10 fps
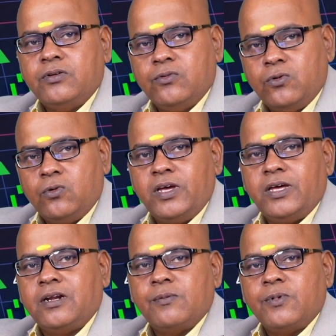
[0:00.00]
நூறுரூவா
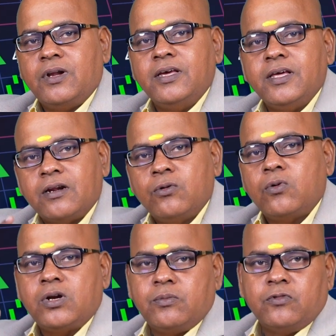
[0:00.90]
ஏறின பங்கில்
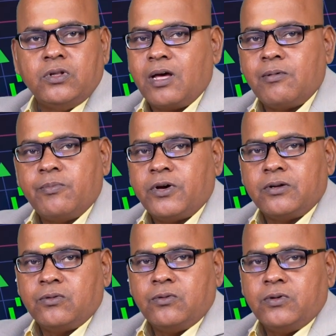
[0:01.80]
இரநூறுவா நம்ம வந்து லாபம்
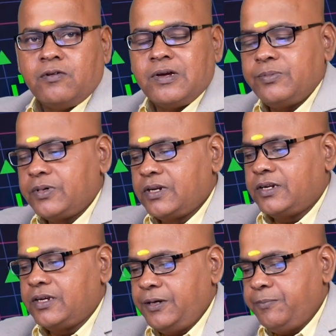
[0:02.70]
பார்க்கறதுக்கூடிய வாய்ப்புகள்
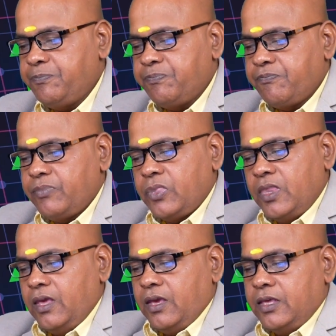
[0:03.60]
இருக்குது
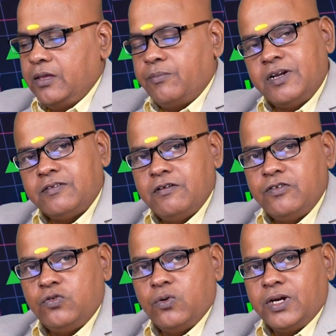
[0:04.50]
இதை மனசில்
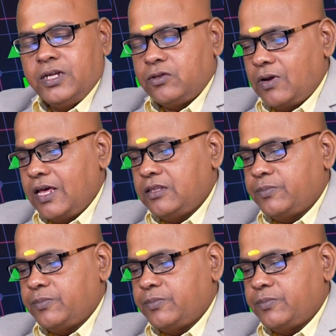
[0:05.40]
வச்சுக்கோங்க தொள்ளாயிரத்தி